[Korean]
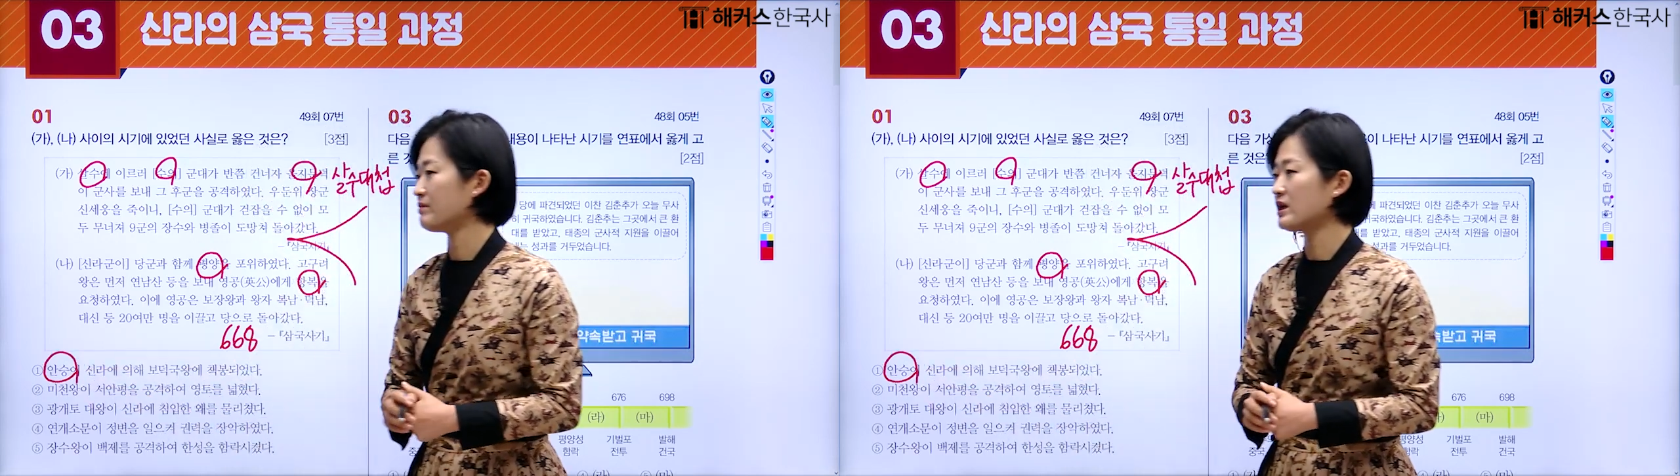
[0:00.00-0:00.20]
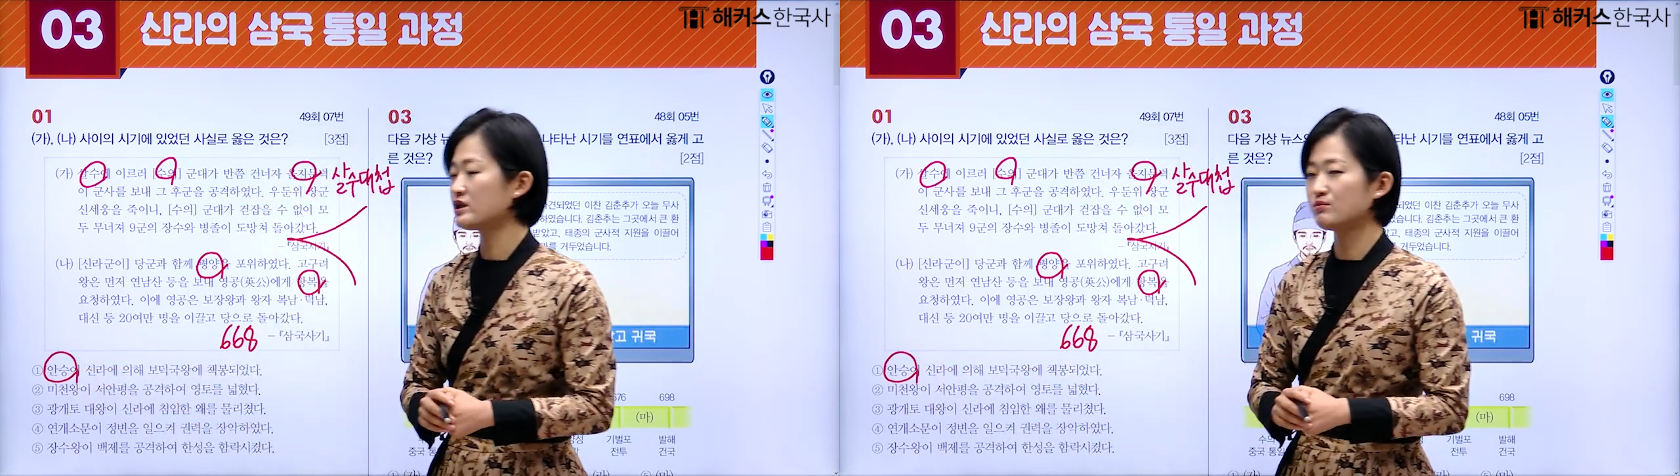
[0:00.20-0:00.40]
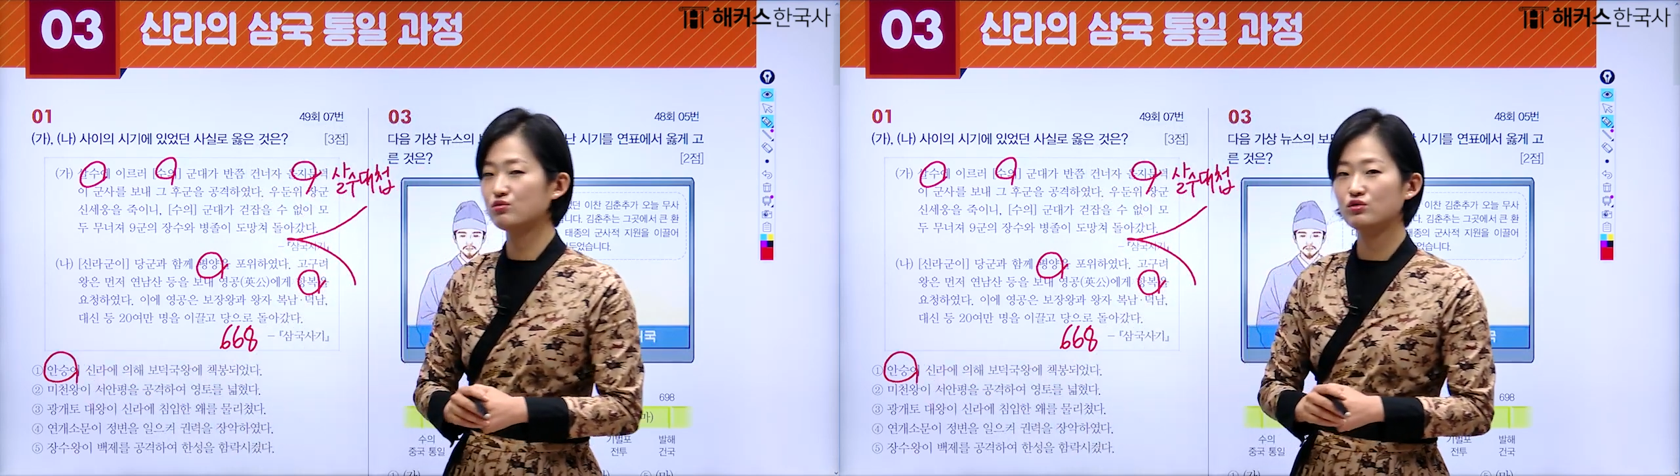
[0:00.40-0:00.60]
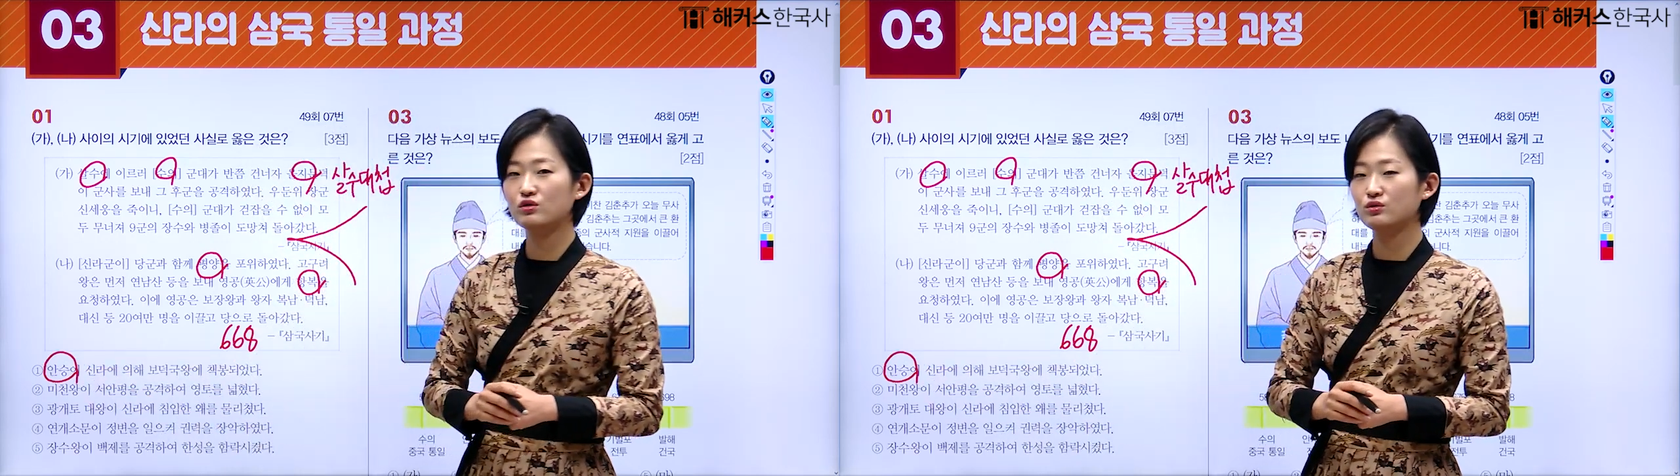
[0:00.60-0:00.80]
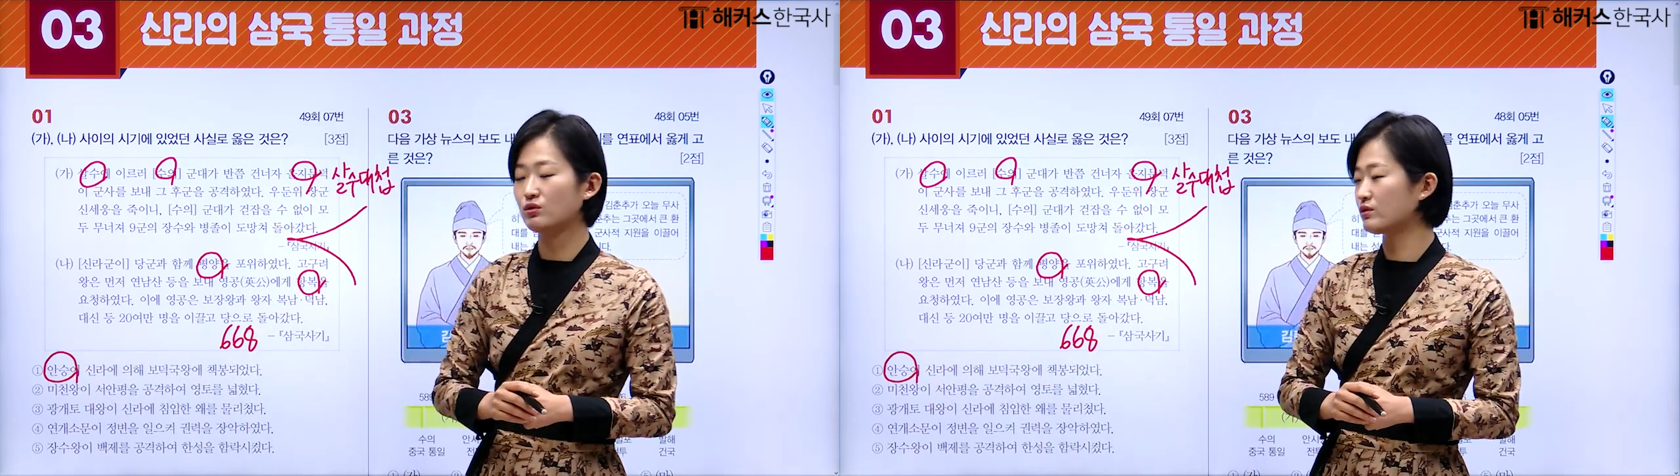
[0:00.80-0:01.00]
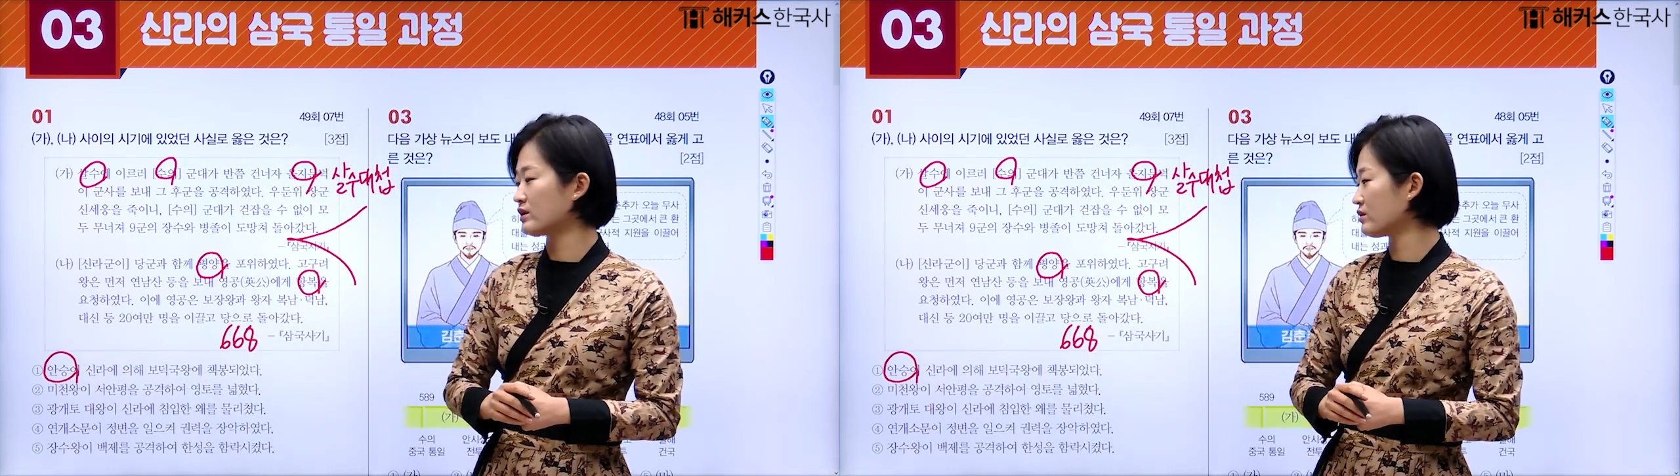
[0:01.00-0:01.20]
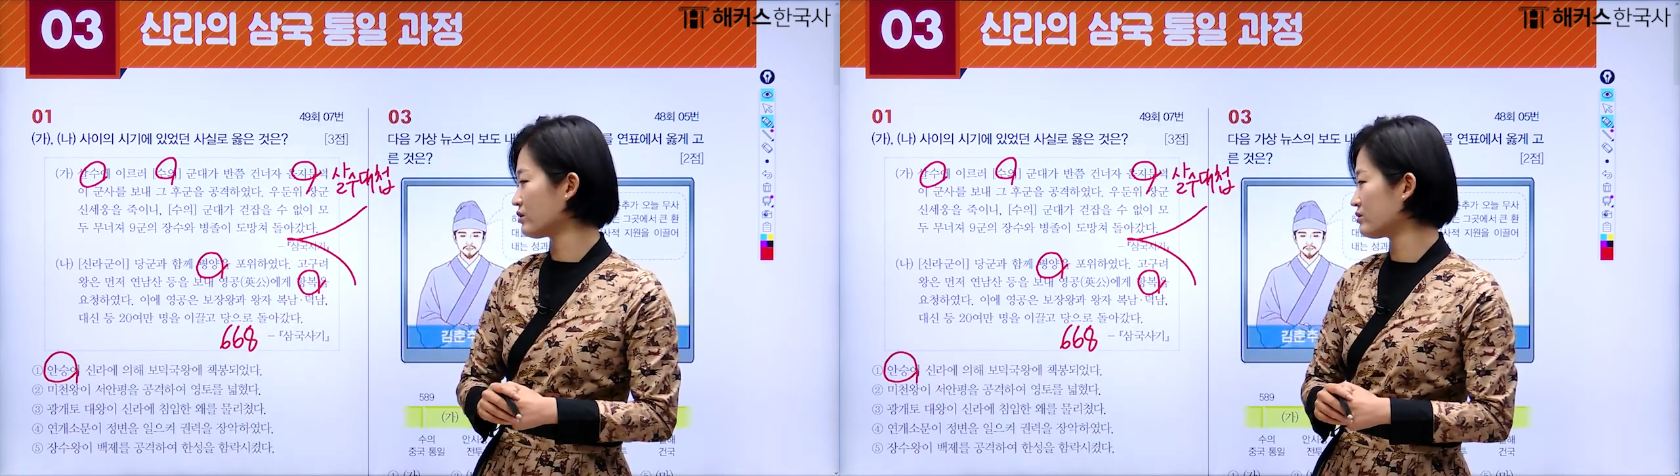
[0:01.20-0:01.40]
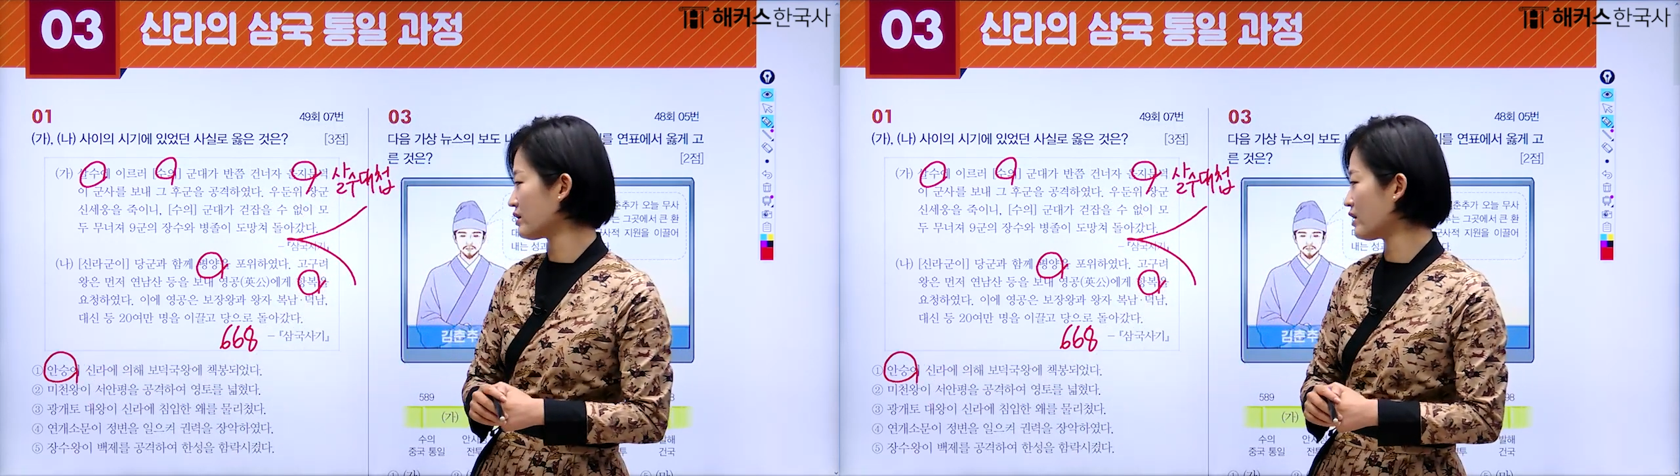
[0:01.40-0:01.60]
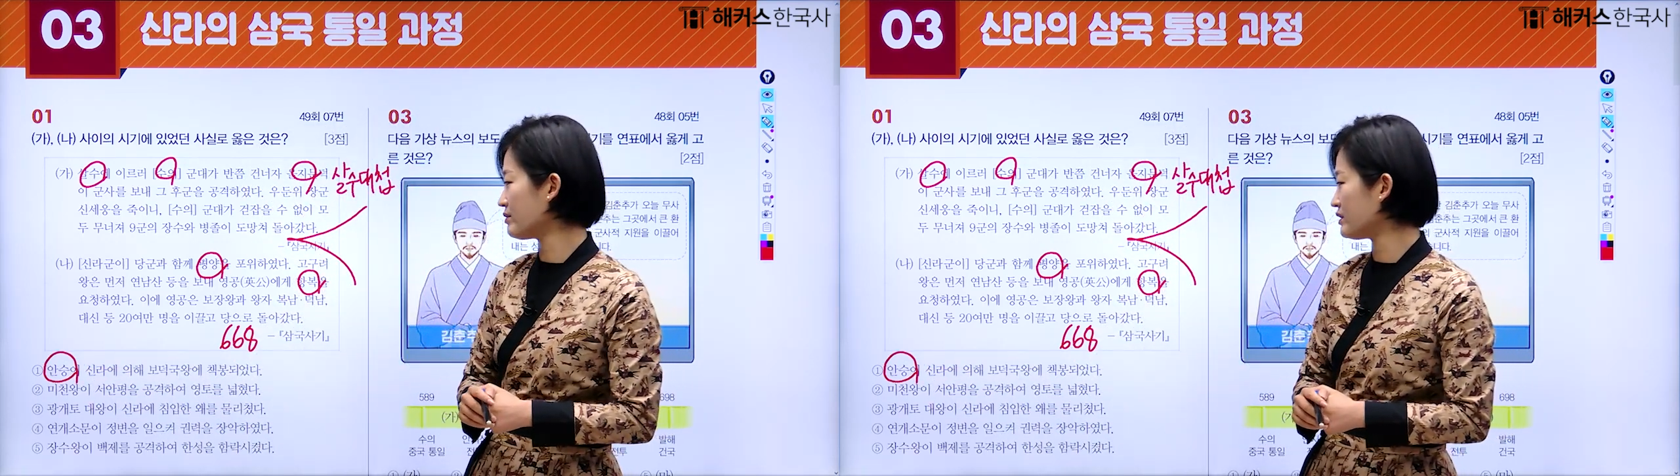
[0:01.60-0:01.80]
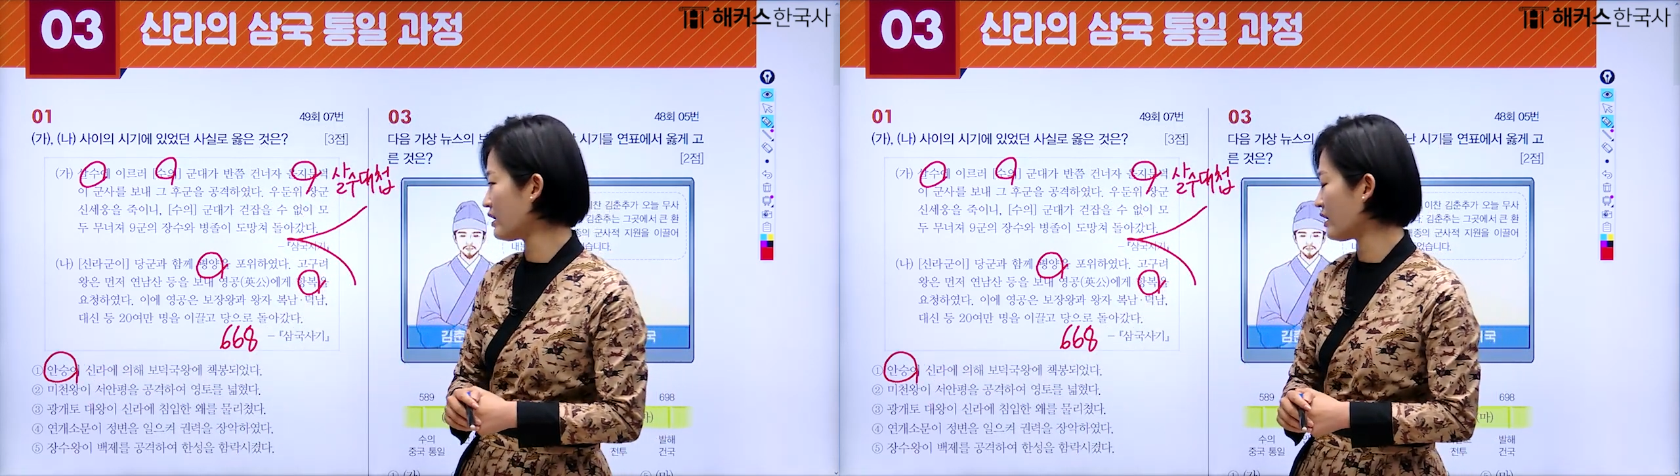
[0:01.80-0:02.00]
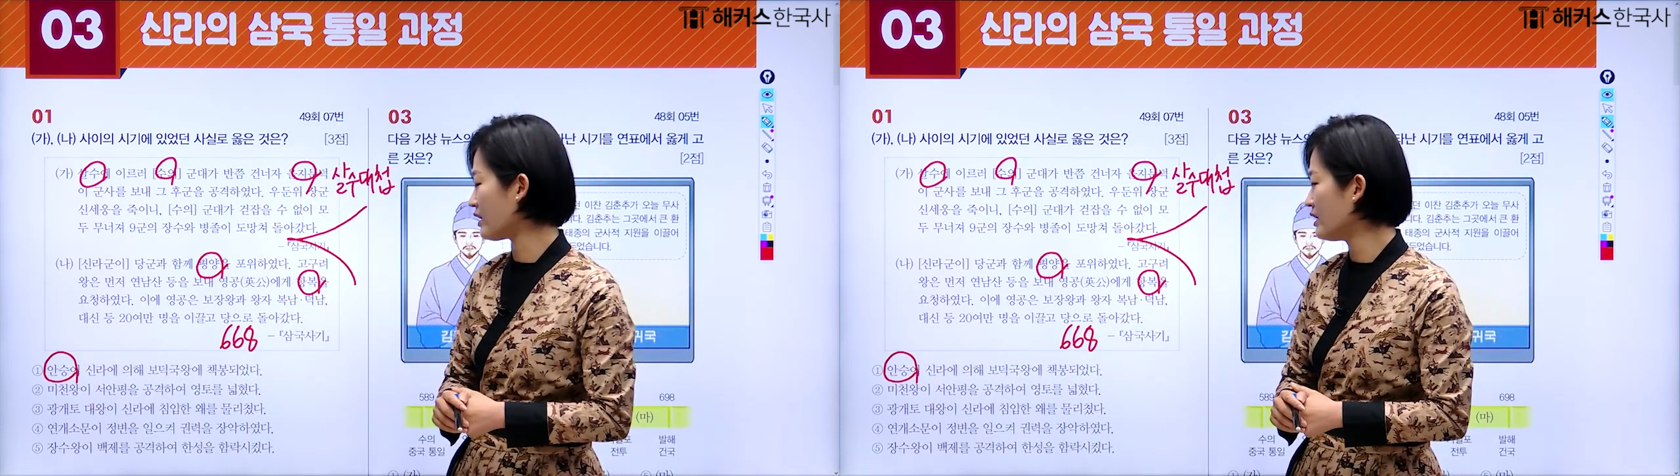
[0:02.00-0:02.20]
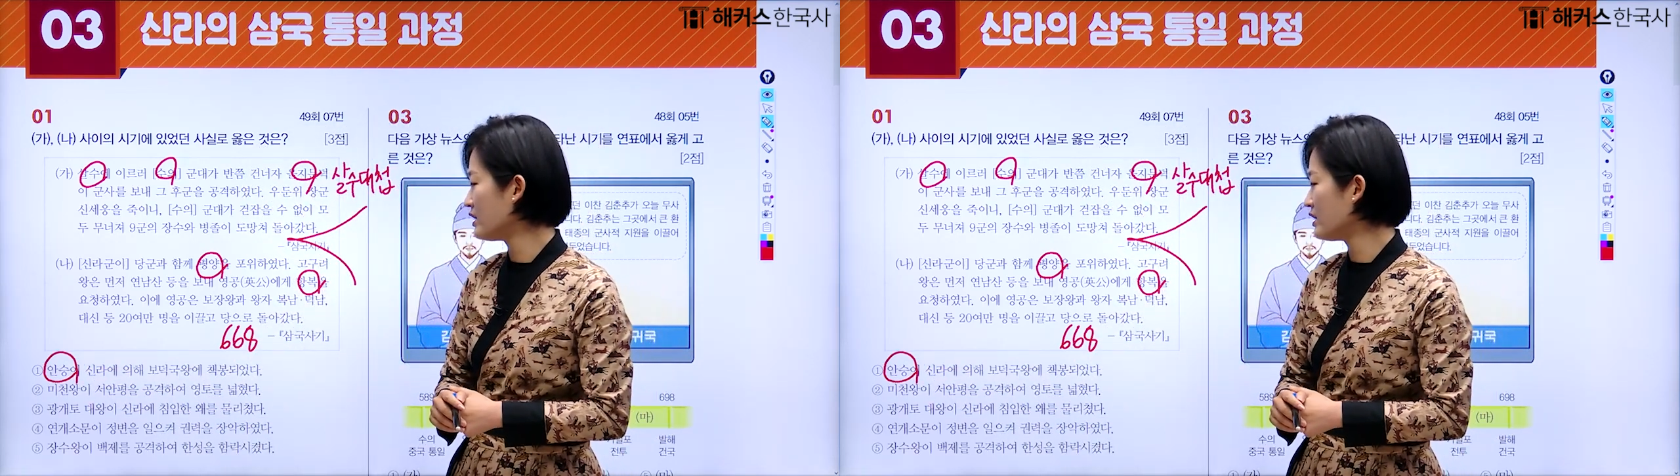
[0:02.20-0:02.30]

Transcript: 백제 부흥운동을 했었던 사람인데